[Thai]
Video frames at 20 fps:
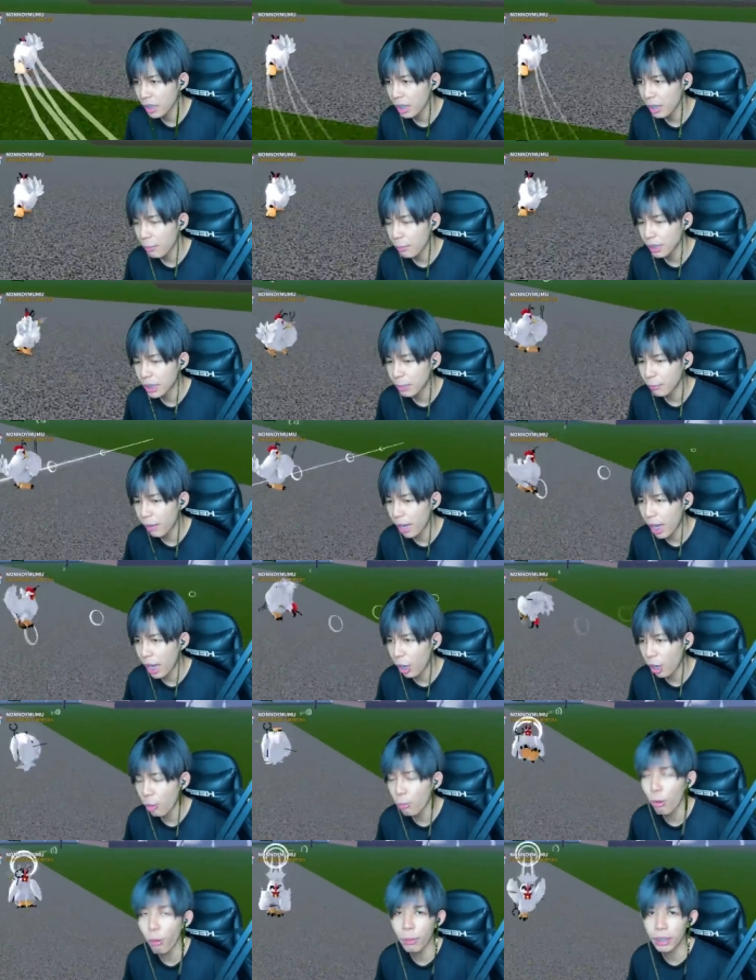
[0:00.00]
หมายถึงว่า ค
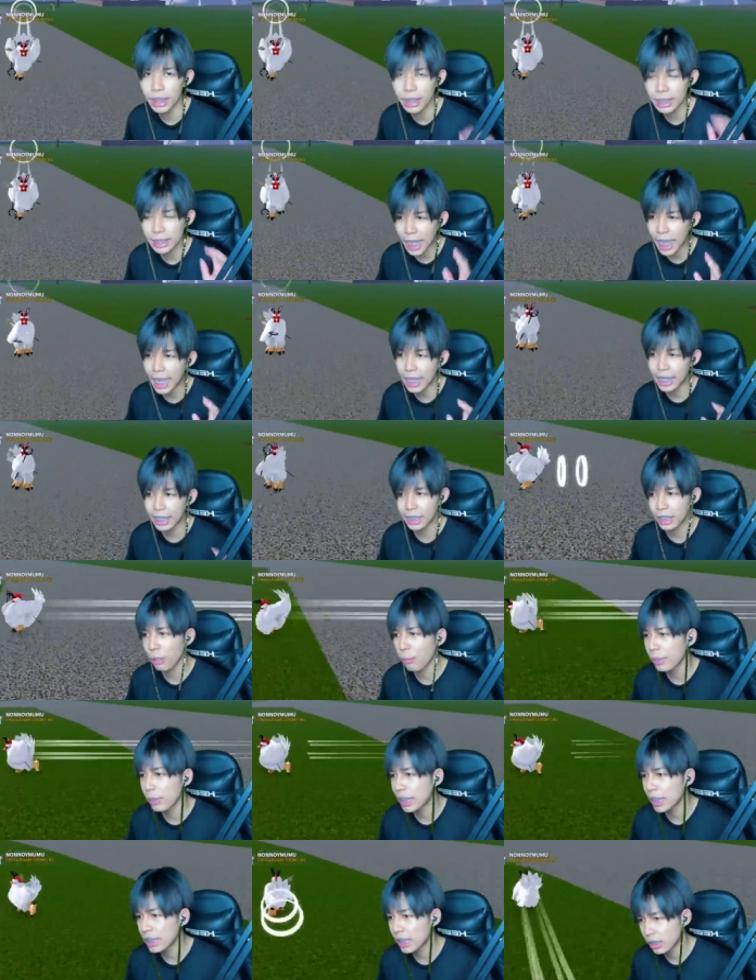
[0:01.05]
อมโบมันเล่นง่ายเออเรา
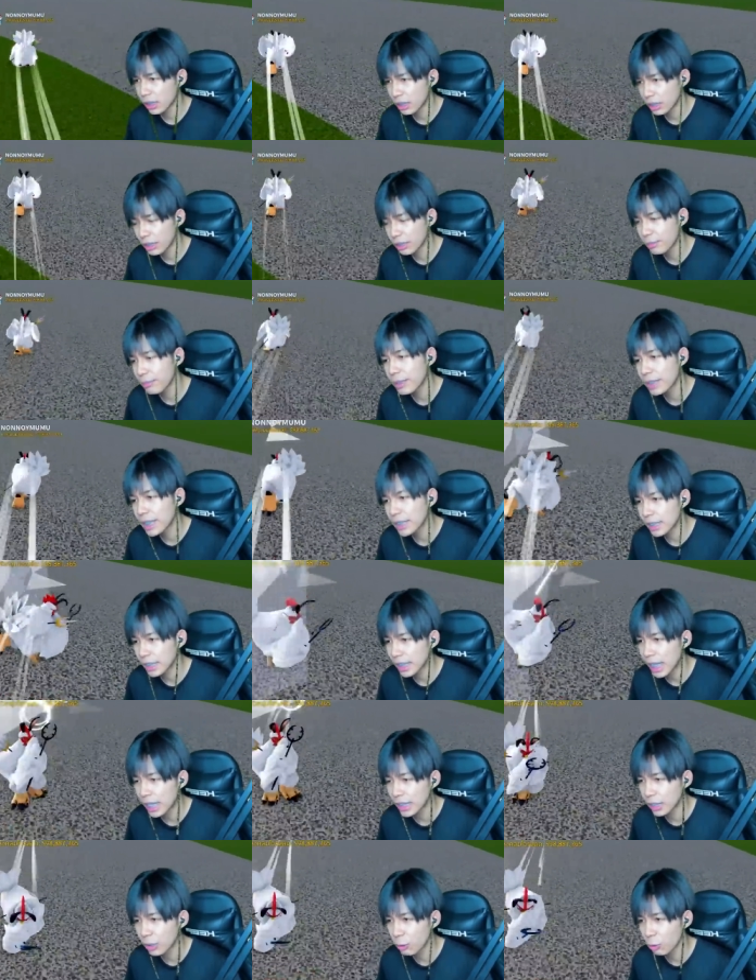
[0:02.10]
ไม่ได้จะมีเจตนา
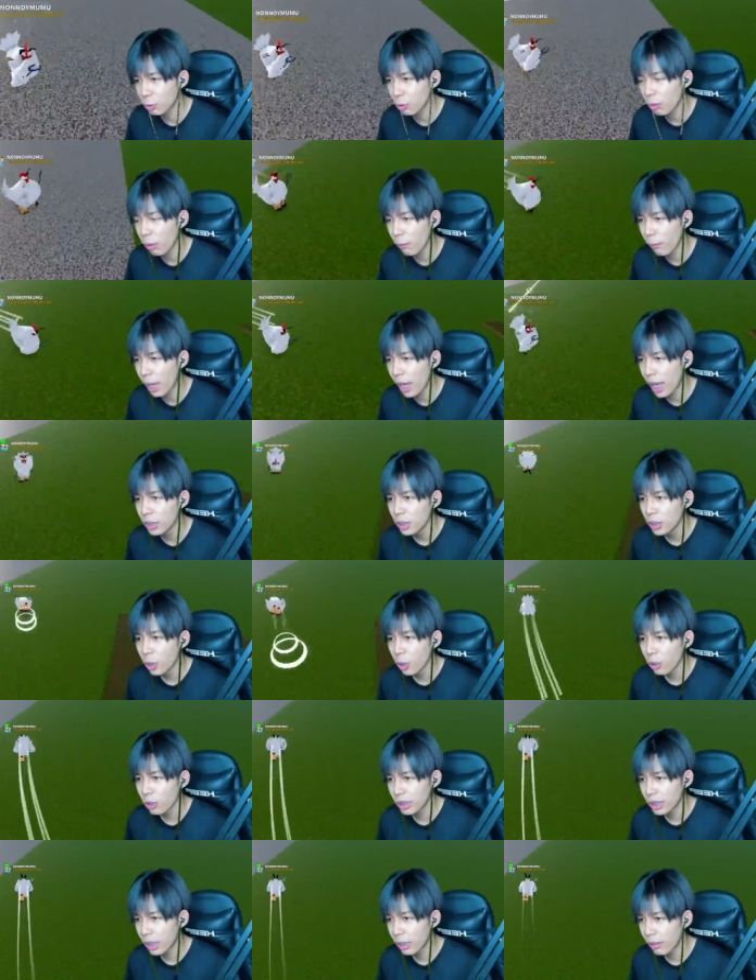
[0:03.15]
จะดูถูกแบบว่าค
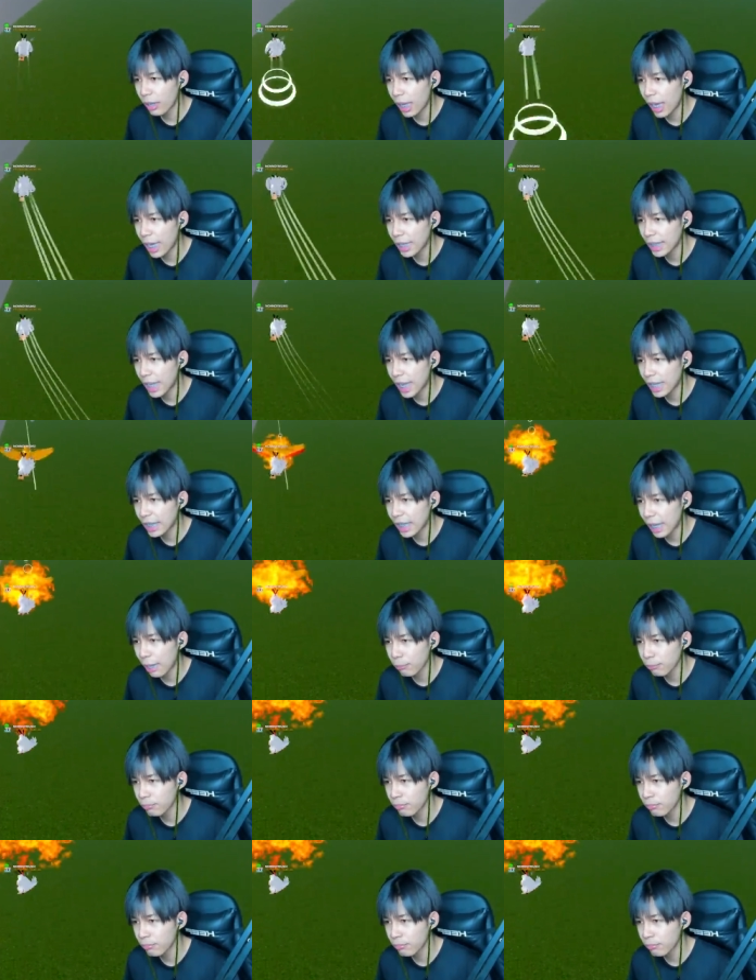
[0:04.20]
นที่เราฆ่าได้นะครับ